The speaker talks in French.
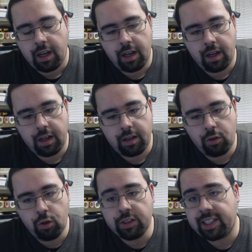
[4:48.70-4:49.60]
Euh,
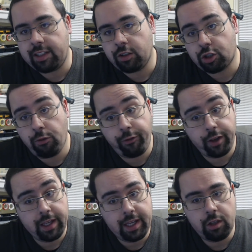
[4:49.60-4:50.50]
le Z
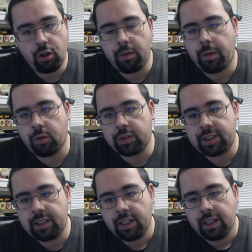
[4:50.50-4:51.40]
chauffait énormément
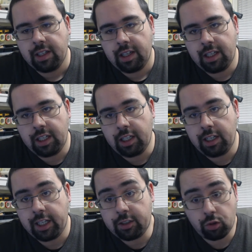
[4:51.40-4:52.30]
aussi. Et
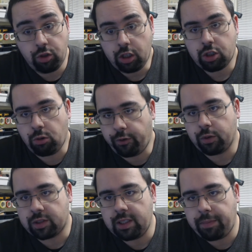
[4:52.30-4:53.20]
l'extrudeur chauffait
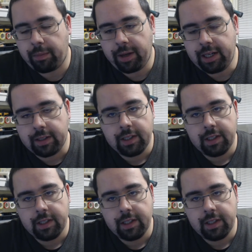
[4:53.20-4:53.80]
aussi pas mal.